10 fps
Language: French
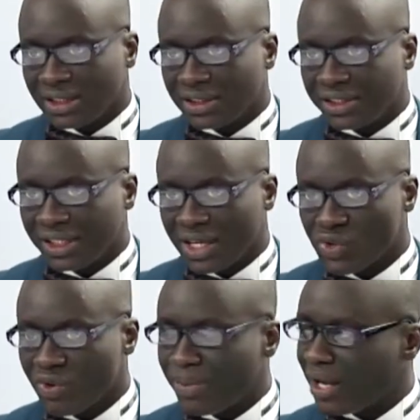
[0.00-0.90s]
s'est
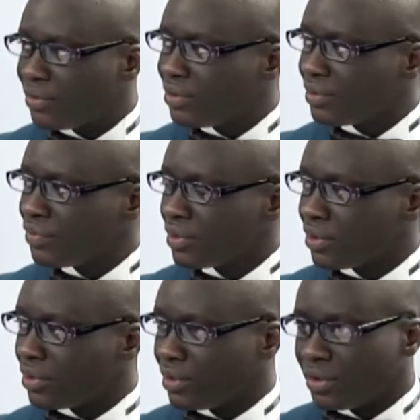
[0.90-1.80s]
achevé par une
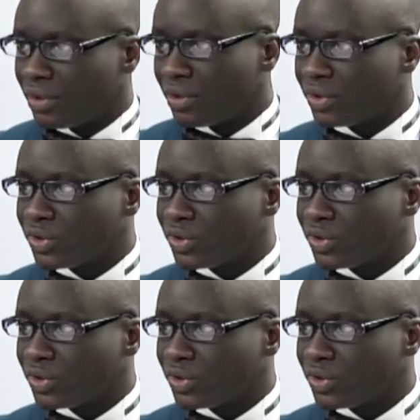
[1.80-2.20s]
euh,